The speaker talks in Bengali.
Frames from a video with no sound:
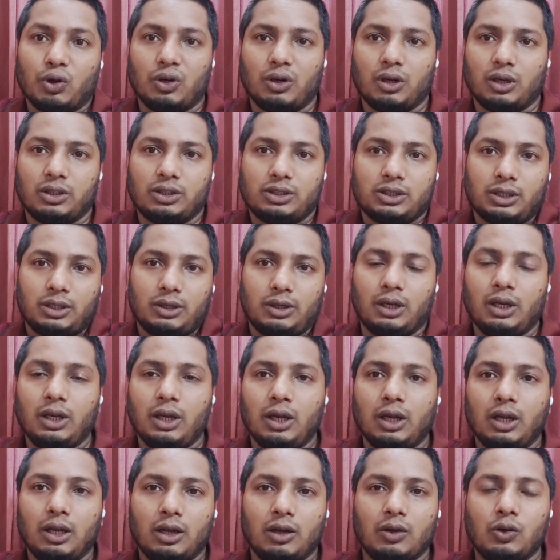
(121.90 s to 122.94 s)
ভগ্নাংশে
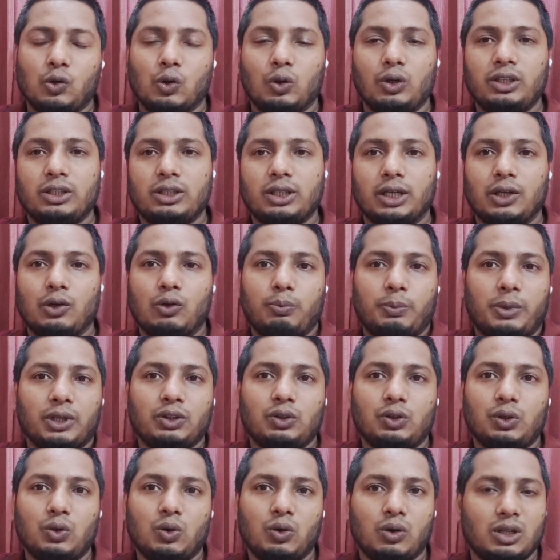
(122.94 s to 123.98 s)
গণিতটাকে
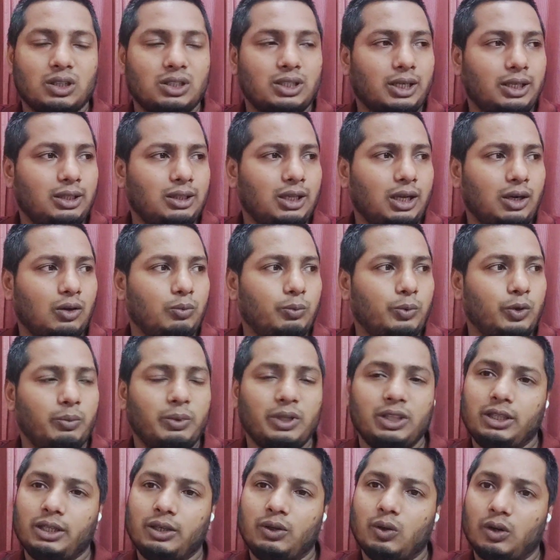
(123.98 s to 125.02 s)
রূপান্তর করা যায় তার উপর
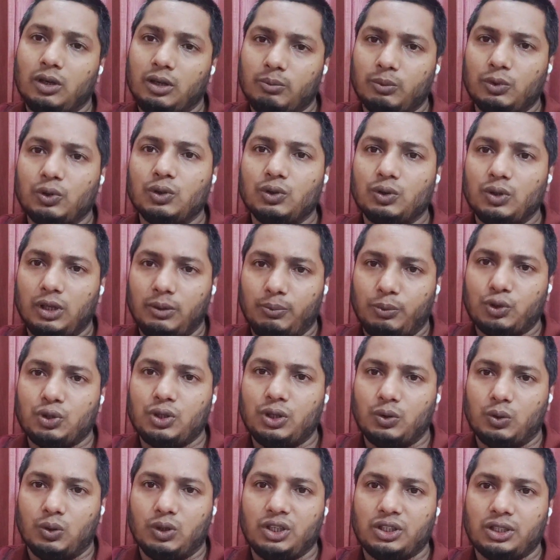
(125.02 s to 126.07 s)
ভিত্তি করে মূলত এই
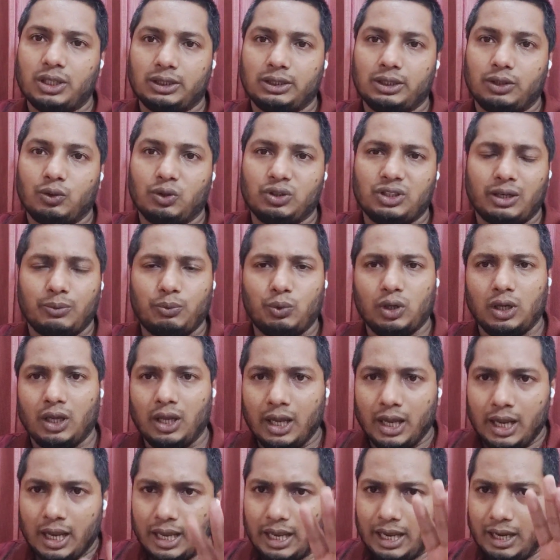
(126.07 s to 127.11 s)
প্রশিক্ষণটি সাজানো হয়েছে এবং
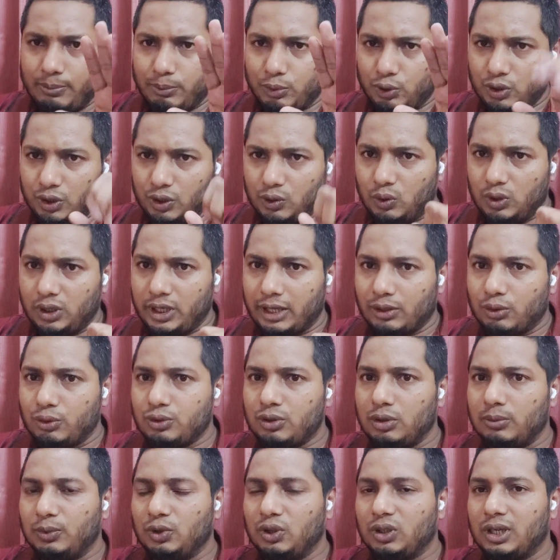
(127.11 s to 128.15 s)
এই প্রশিক্ষণটি এত
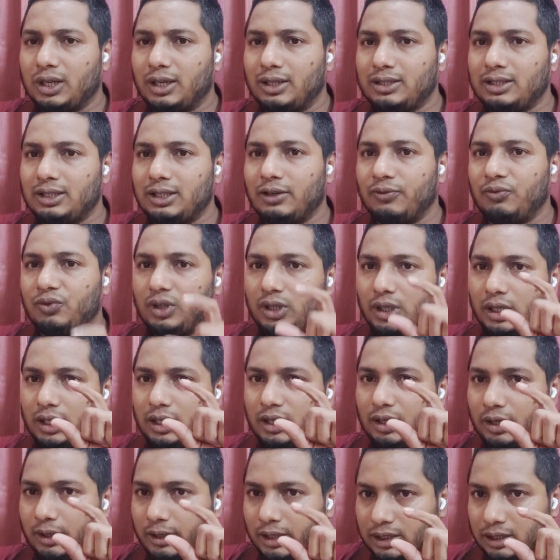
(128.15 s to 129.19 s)
চমৎকার যে আপনি
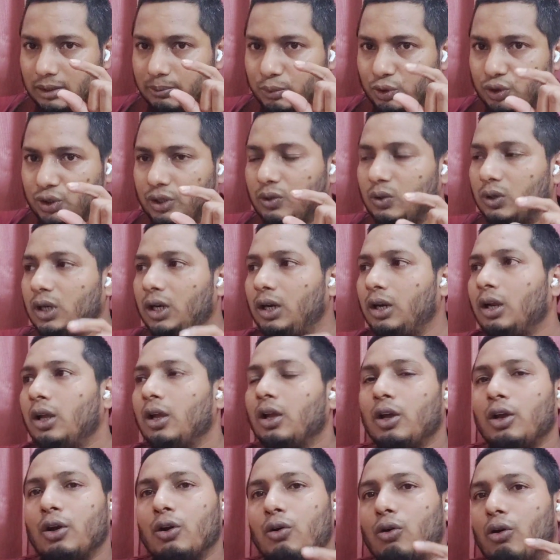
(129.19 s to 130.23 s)
এই একটা প্রশিক্ষণের
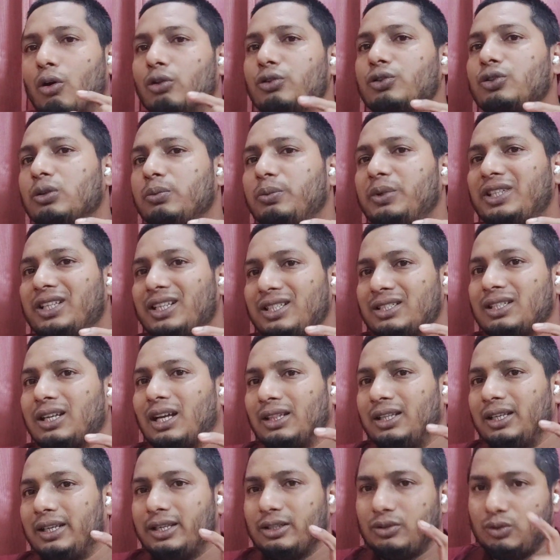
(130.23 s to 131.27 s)
অংশ বিশেষ
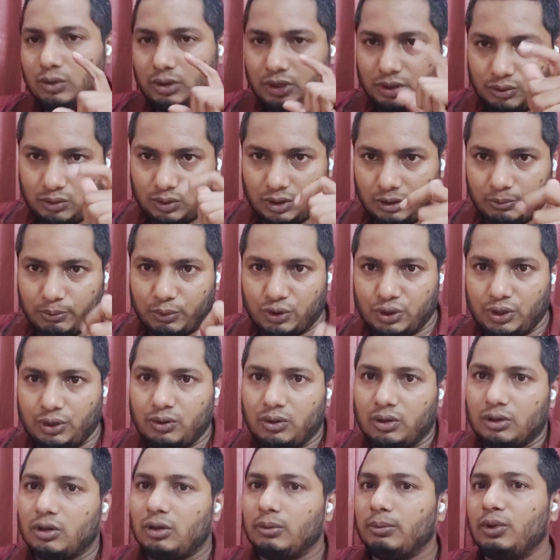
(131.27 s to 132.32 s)
না দেখে যদি টোটাল
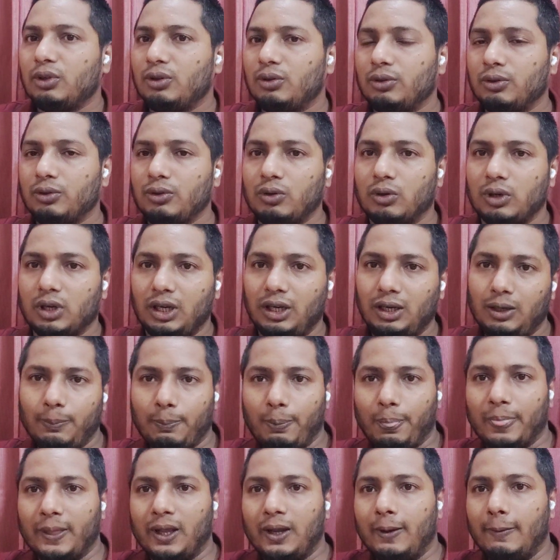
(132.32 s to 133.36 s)
প্রশিক্ষণটা অবলোকন করেন
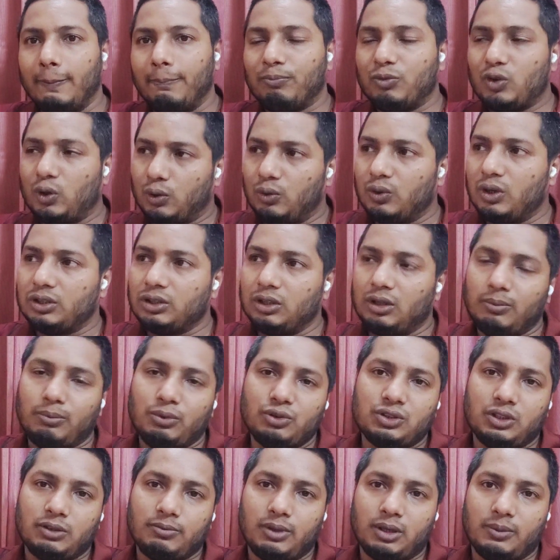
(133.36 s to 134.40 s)
তখন আসলে
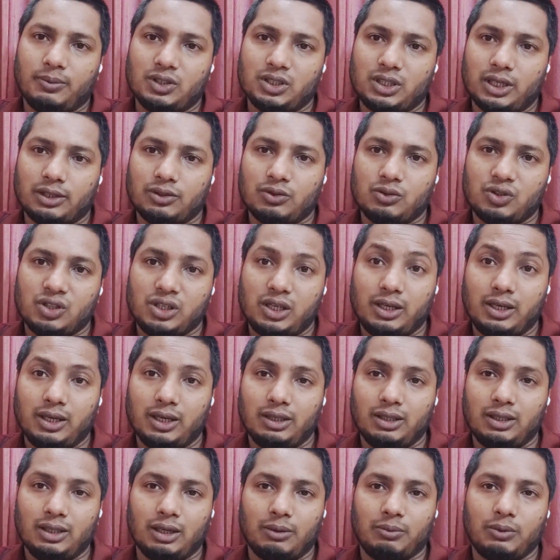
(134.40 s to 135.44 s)
বুঝতে পারবেন যে একজন
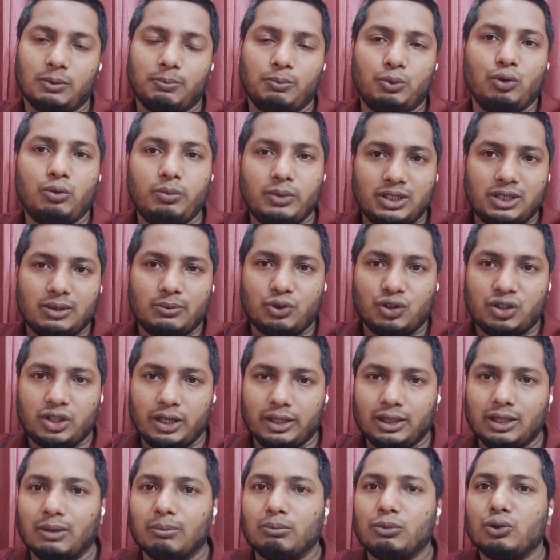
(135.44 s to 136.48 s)
শিক্ষার্থী আমরা পূর্বে যেমন
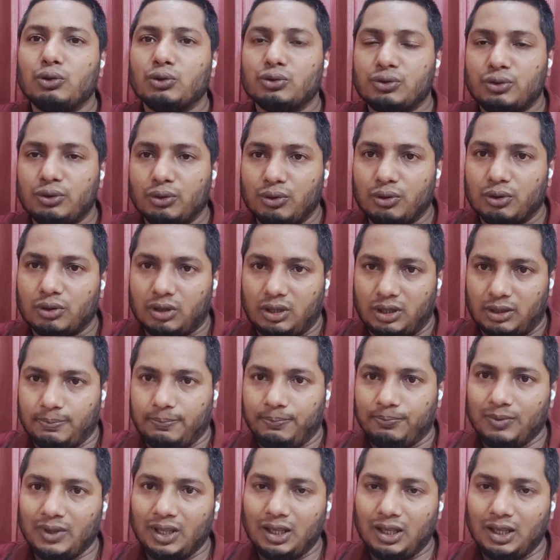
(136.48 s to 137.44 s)
শিখতাম মুখস্থ করতাম